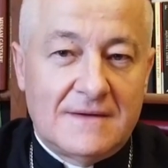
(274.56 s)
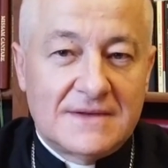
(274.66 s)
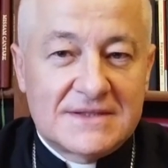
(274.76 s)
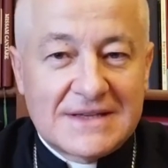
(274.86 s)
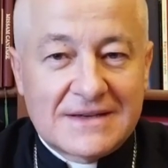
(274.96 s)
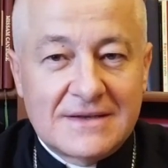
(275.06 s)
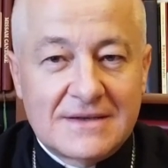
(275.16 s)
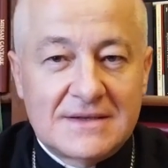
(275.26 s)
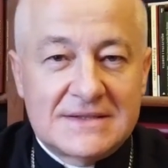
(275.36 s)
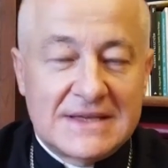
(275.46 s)
A więc
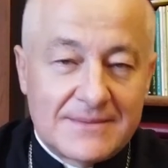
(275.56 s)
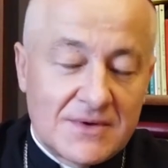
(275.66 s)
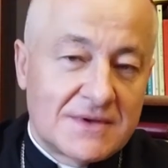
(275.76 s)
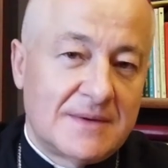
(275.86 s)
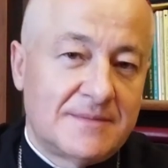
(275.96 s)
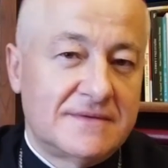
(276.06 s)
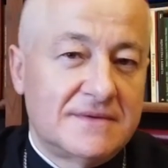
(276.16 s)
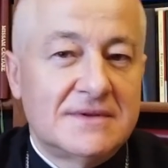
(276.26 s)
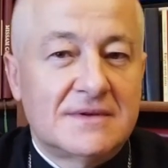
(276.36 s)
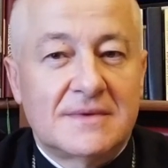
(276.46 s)
takie znamiona
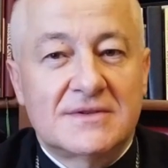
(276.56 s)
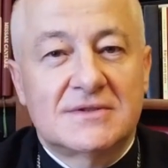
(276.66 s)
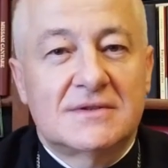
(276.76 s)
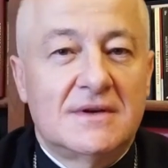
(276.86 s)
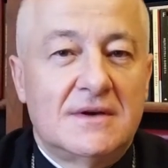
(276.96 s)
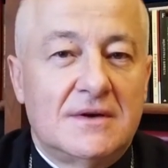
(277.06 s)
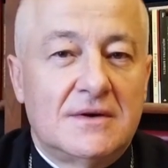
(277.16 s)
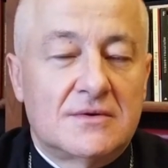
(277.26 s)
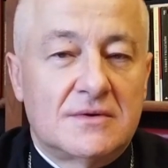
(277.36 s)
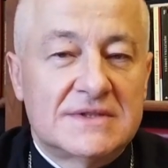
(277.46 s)
powinno mieć
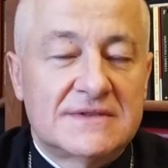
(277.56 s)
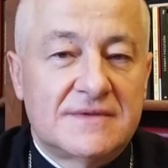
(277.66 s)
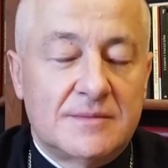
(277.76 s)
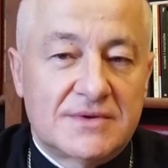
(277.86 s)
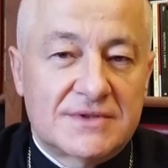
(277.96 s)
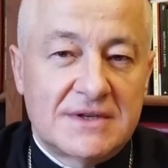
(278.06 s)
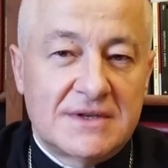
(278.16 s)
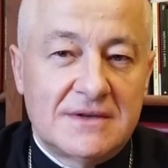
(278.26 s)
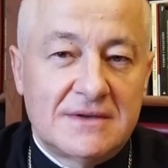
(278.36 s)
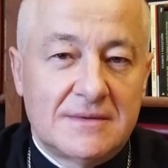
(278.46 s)
Królestwo
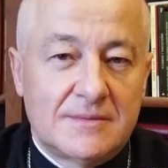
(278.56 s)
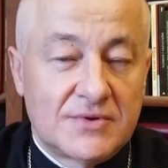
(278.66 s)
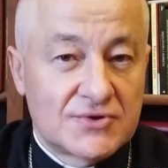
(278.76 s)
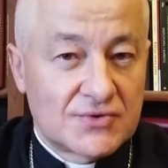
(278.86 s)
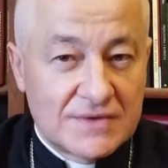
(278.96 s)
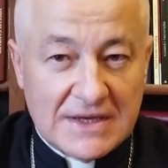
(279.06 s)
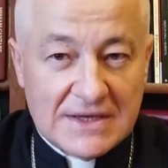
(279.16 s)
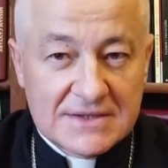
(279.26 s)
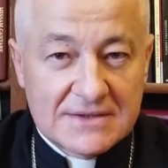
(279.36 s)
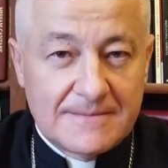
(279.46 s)
Boże, pośród
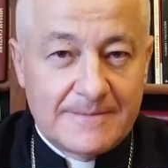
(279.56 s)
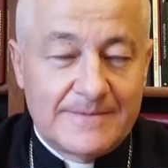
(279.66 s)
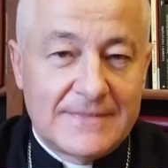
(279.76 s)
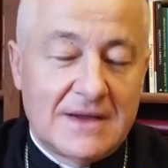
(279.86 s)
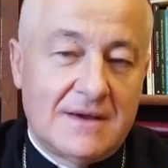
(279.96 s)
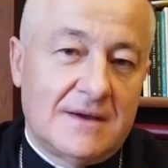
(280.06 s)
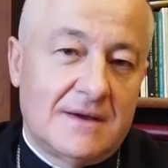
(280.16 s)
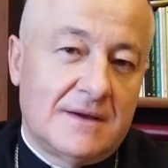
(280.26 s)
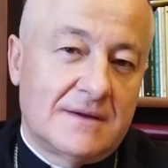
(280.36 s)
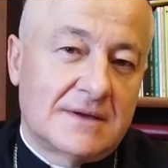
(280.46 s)
nas.
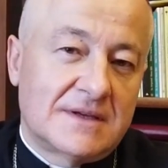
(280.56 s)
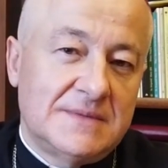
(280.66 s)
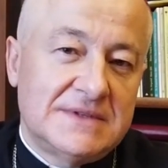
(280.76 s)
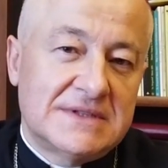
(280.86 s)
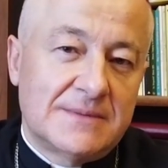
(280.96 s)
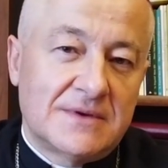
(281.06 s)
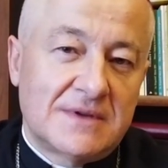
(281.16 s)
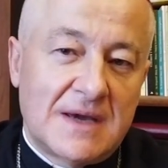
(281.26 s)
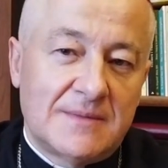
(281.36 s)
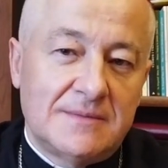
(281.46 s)
Takimi
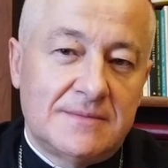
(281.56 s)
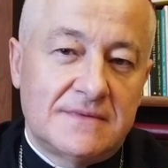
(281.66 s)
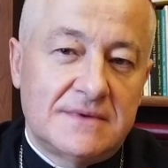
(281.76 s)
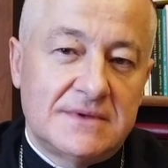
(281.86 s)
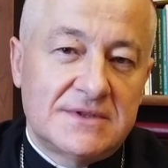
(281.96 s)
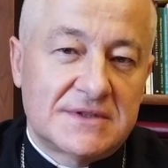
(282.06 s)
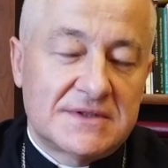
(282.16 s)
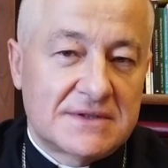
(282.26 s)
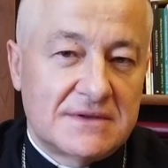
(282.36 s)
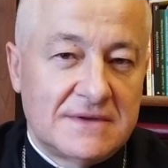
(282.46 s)
znamionami powinny
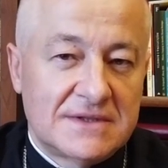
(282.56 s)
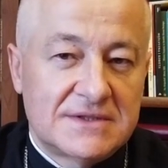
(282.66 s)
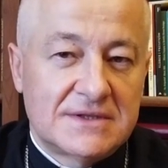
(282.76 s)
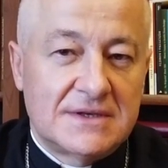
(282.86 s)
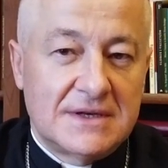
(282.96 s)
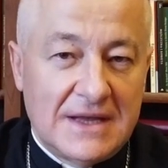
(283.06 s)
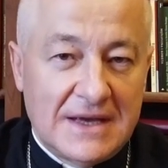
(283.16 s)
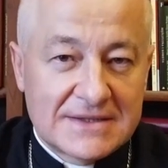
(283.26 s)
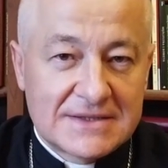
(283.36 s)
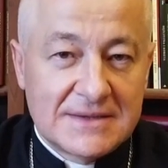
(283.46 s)
się cechować
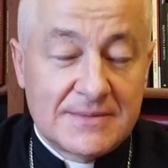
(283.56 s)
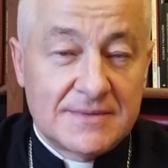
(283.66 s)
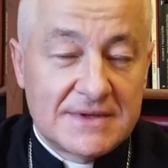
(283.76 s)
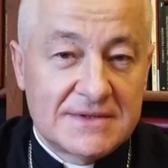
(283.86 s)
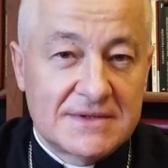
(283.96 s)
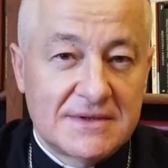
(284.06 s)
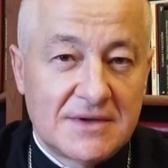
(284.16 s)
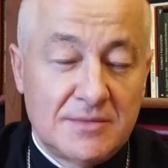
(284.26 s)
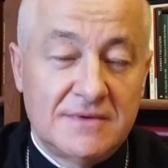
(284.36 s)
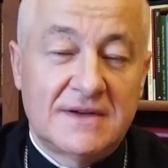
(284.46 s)
relacje pomiędzy
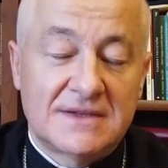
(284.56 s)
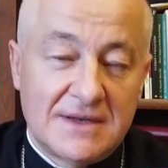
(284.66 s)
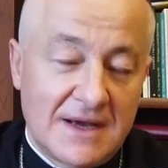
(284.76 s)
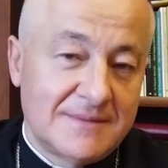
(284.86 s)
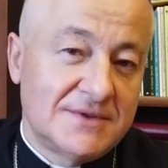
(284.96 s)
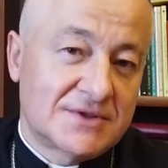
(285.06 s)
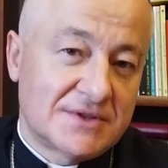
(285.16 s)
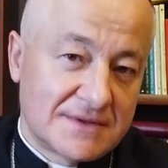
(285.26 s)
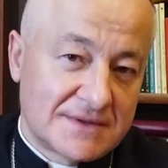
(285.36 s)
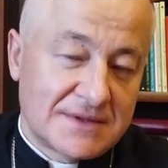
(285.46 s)
obywatelami
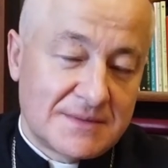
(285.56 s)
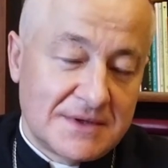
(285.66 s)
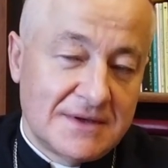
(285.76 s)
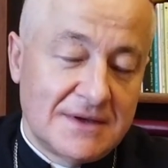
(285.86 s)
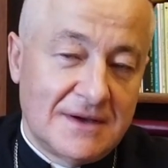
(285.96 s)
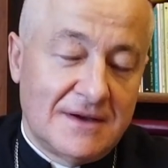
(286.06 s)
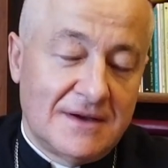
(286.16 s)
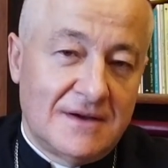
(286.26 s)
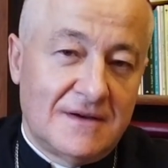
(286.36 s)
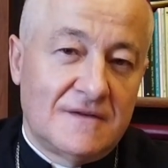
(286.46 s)
żyjącymi
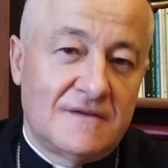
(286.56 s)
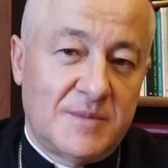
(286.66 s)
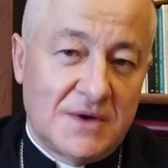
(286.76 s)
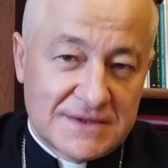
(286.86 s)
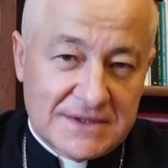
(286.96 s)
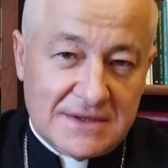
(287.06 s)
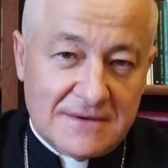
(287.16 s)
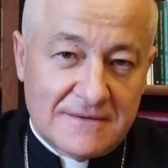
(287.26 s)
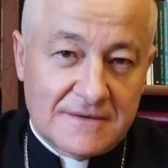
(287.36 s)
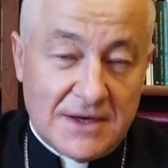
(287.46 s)
w
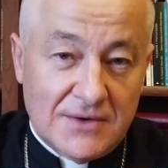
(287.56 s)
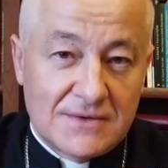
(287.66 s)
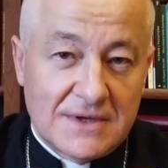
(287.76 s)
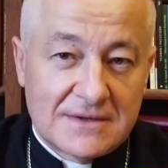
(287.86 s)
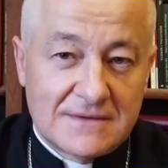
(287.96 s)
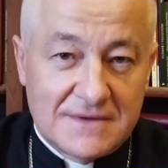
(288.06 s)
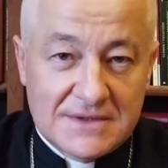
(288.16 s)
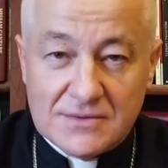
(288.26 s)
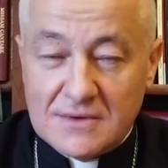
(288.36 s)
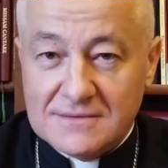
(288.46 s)
Polsce, w kraju nad
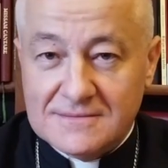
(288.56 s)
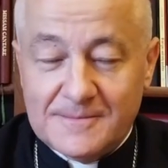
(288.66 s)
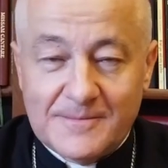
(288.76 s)
Wisłą.